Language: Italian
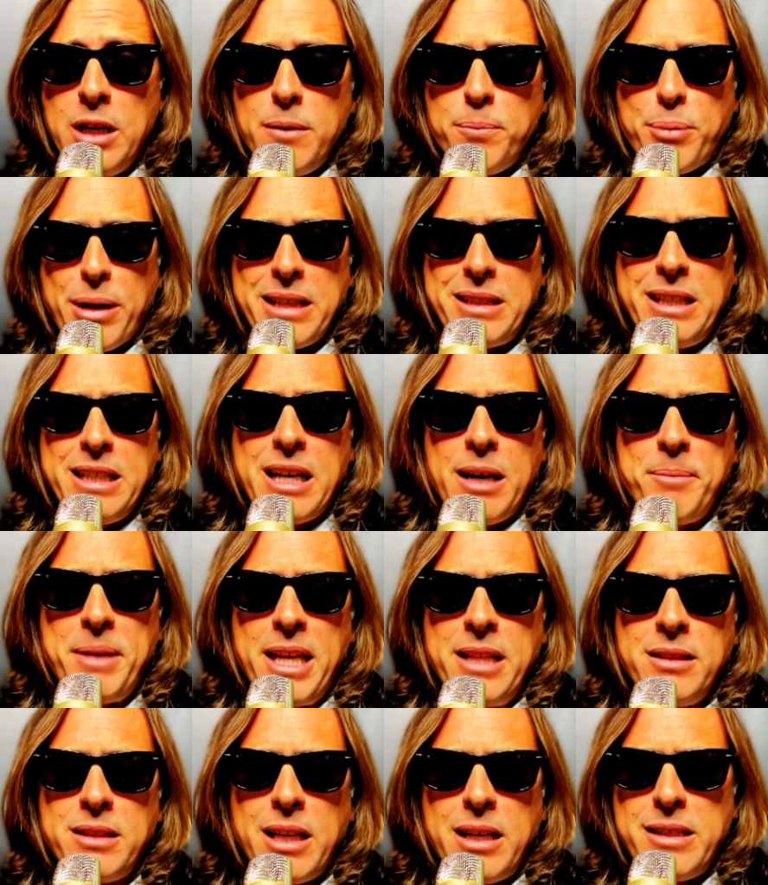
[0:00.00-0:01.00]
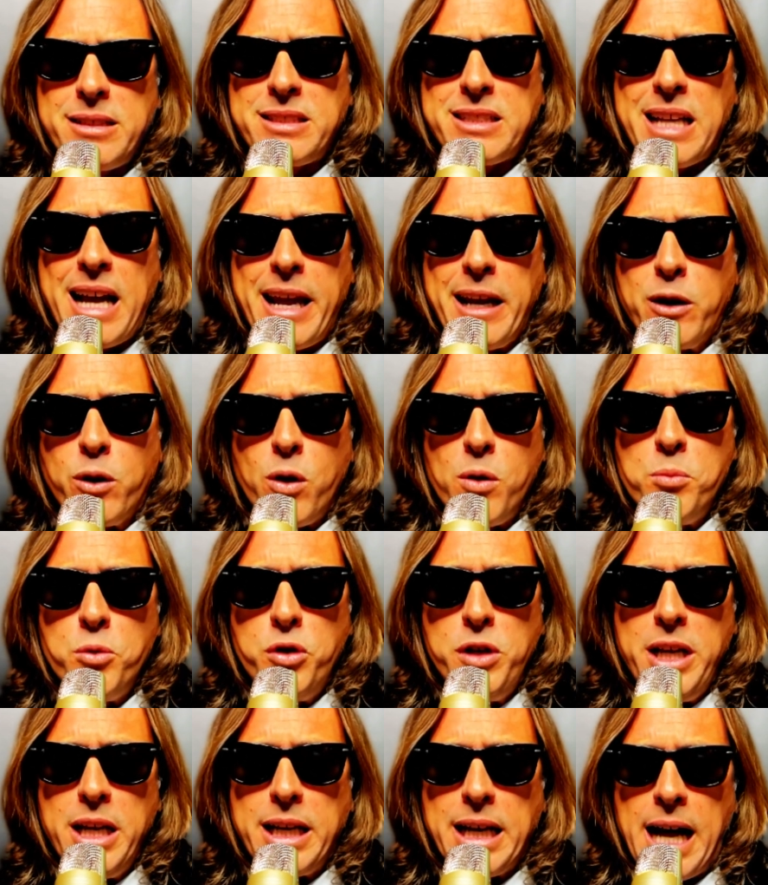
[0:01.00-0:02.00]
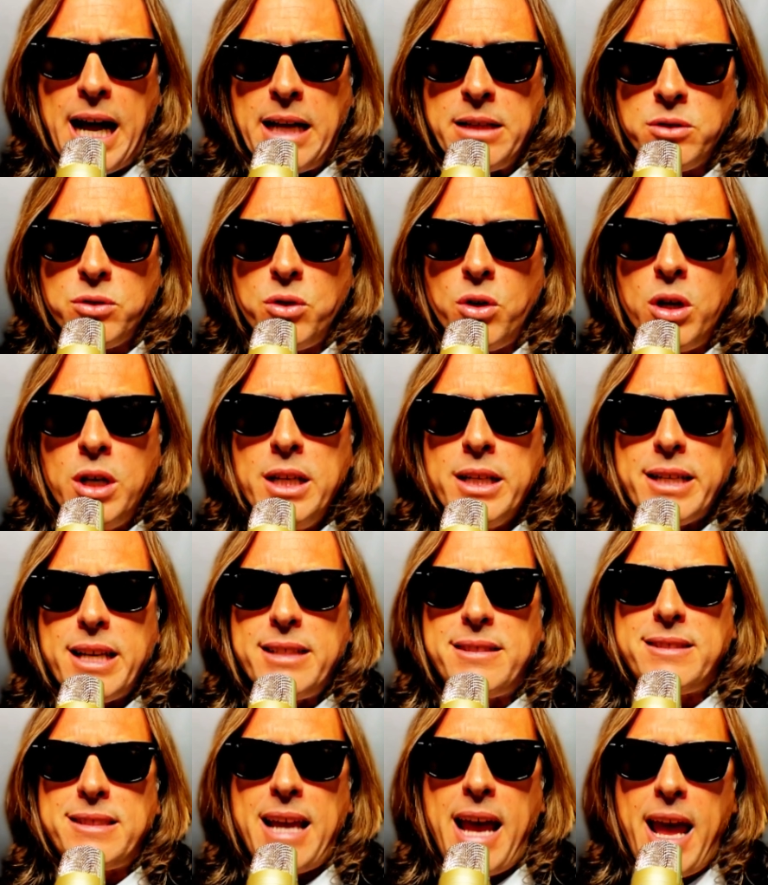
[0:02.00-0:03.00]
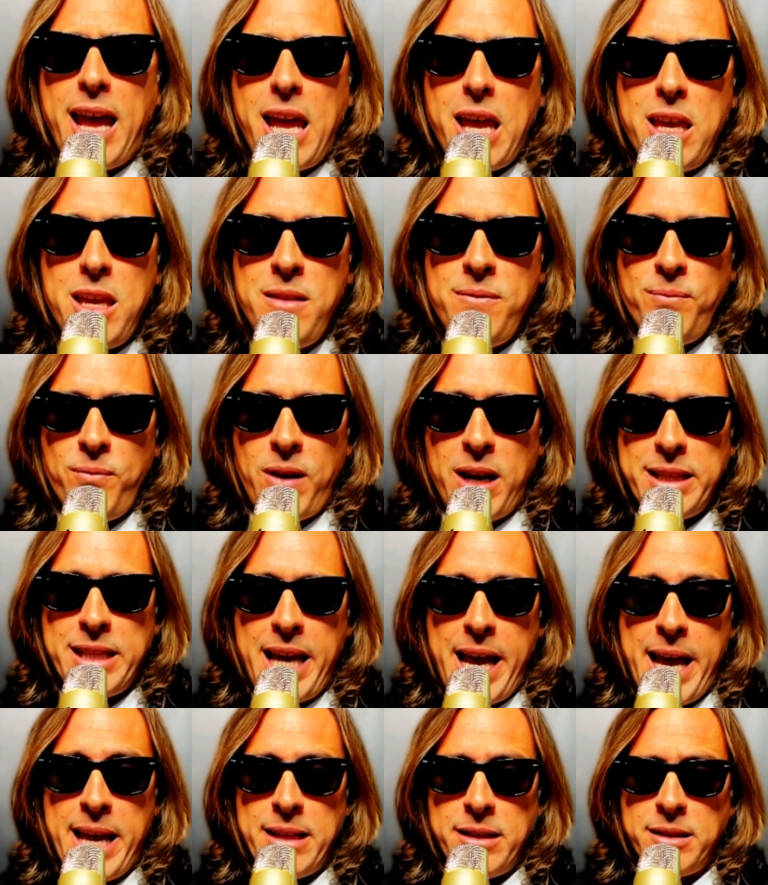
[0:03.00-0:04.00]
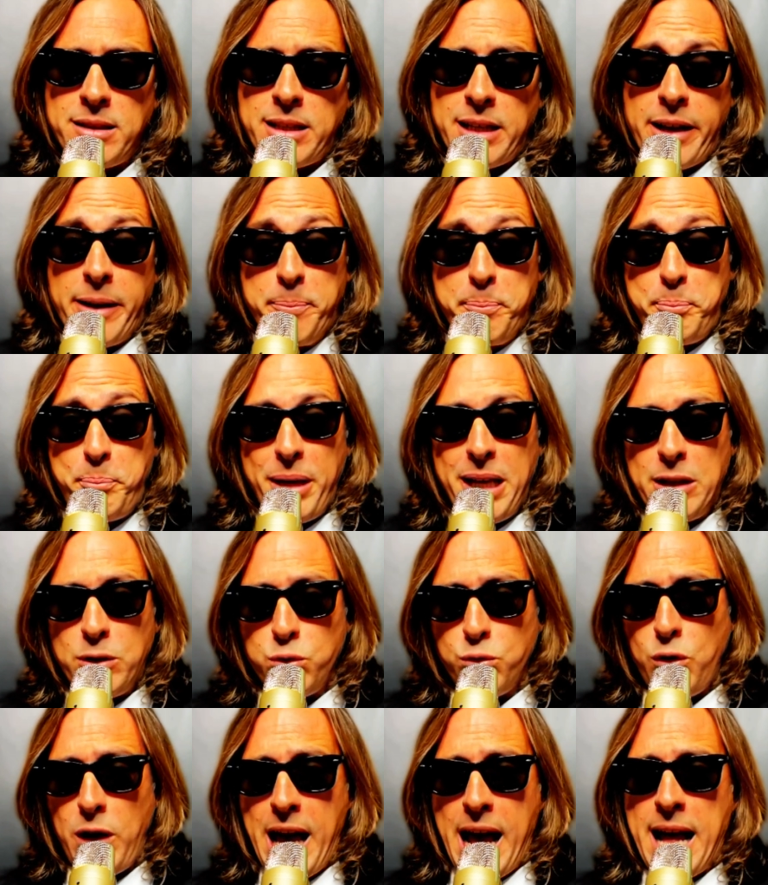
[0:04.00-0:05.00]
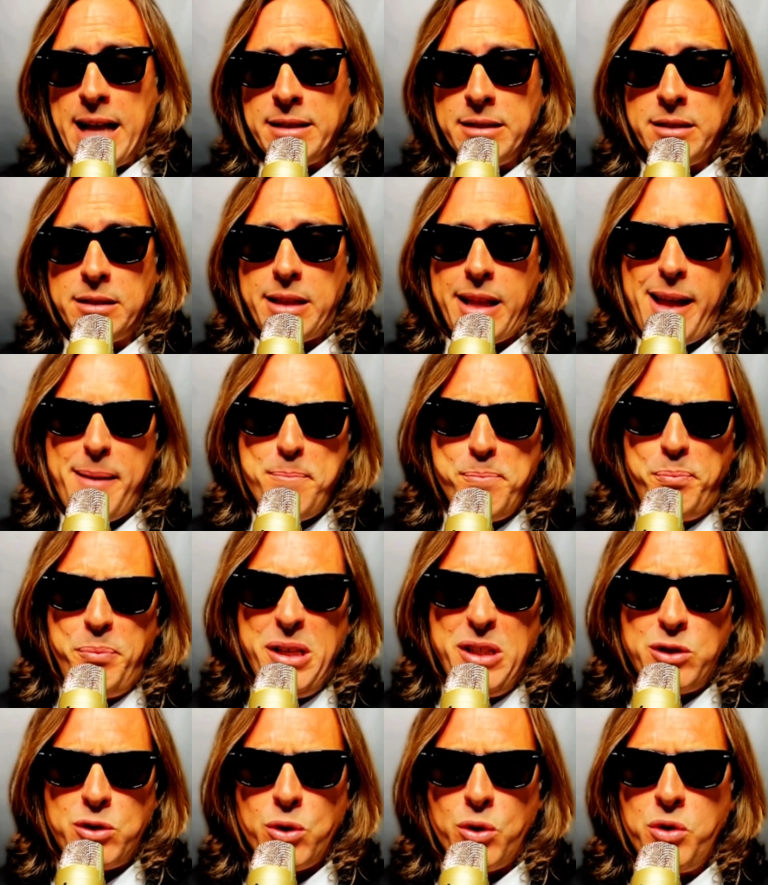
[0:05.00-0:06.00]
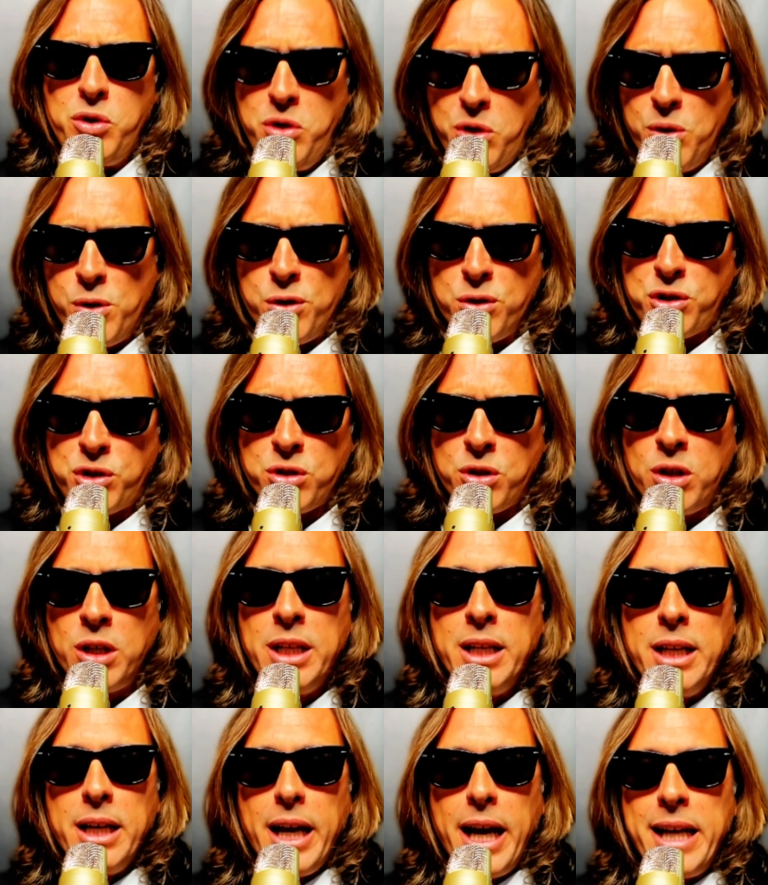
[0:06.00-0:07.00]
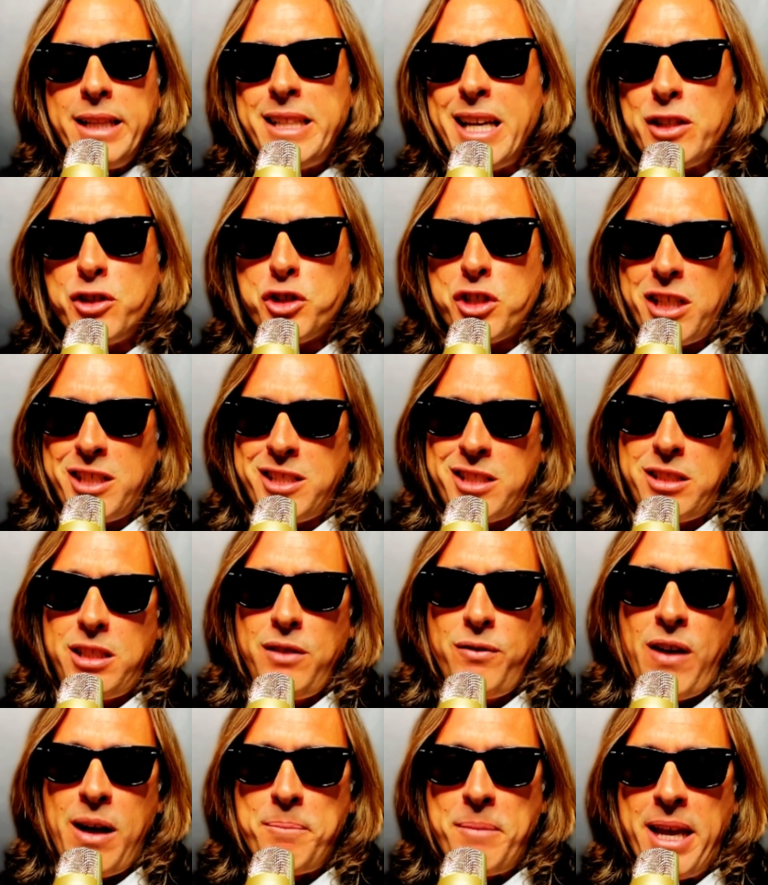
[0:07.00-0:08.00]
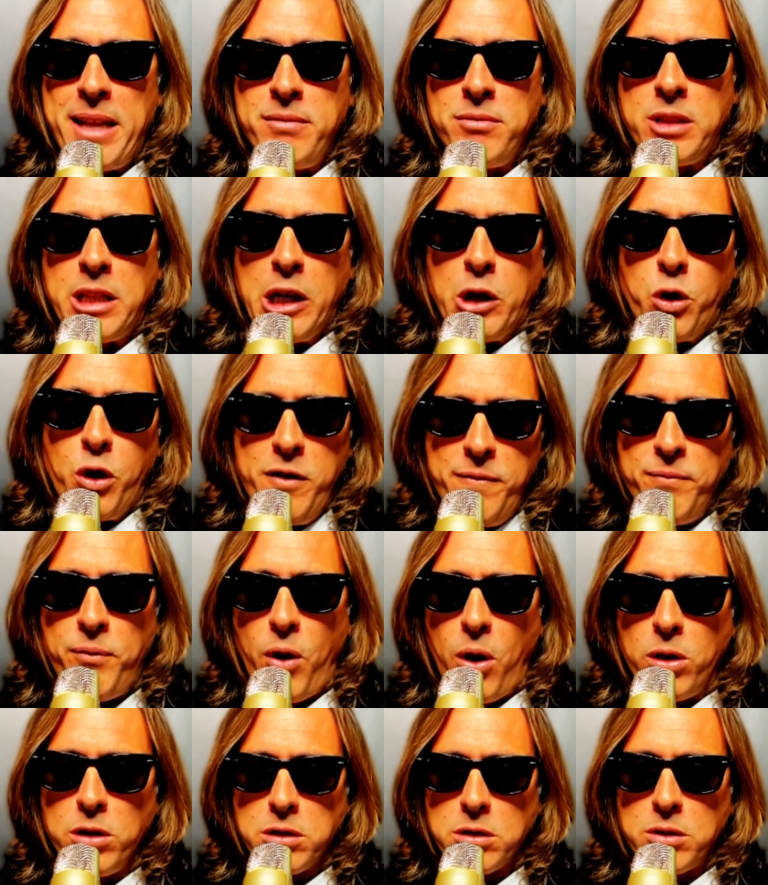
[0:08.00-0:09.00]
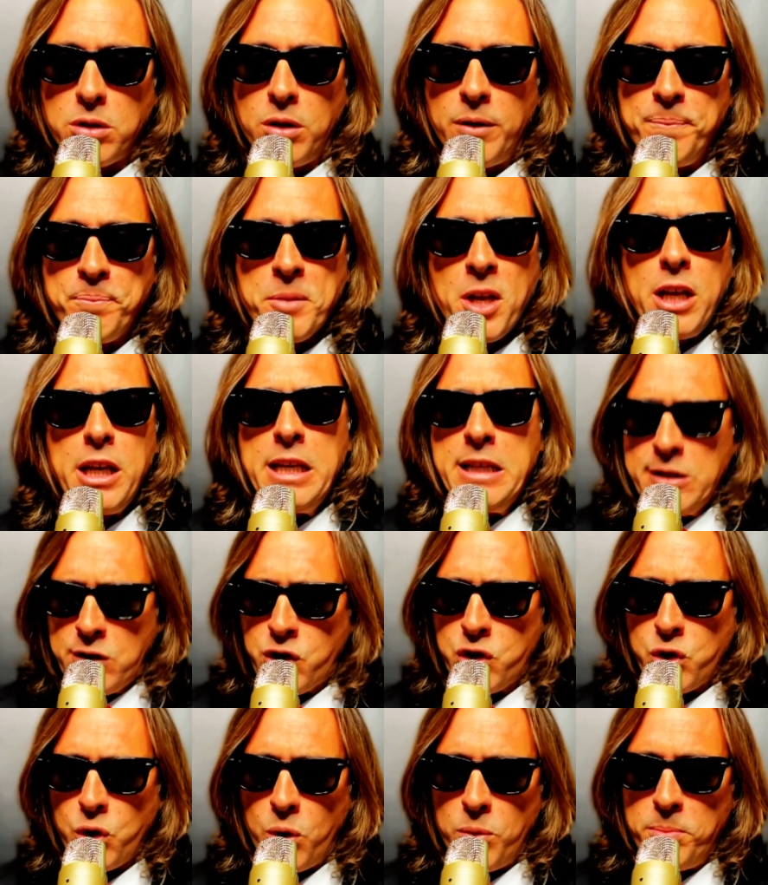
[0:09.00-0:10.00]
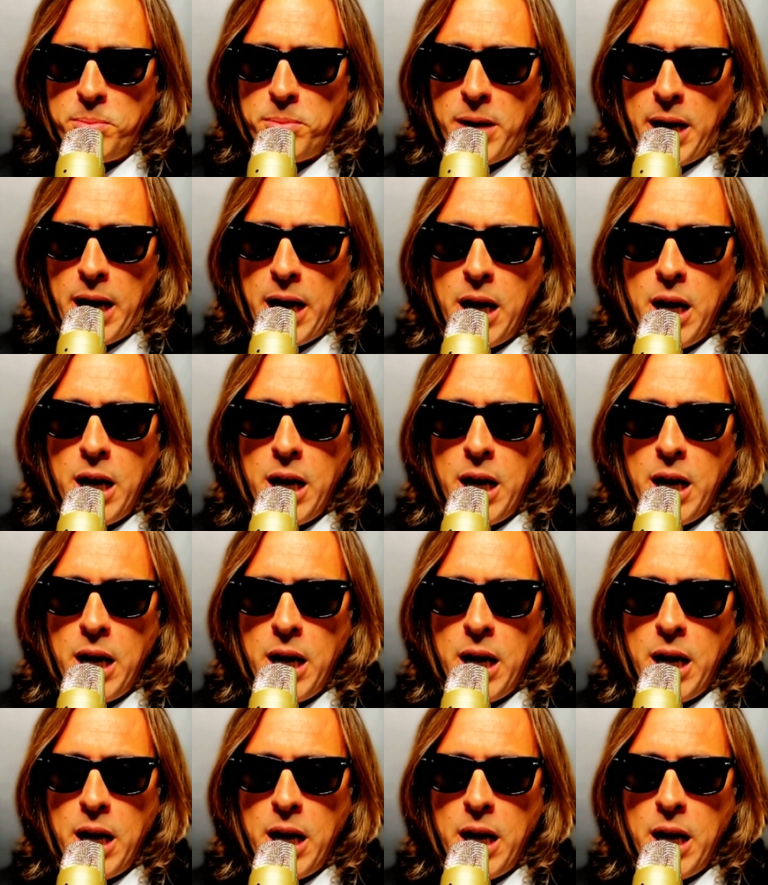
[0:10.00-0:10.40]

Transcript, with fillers: praticamente le stai comunicando che sei invadente, petulante, bisognoso ed eccessivamente coinvolto. Insomma,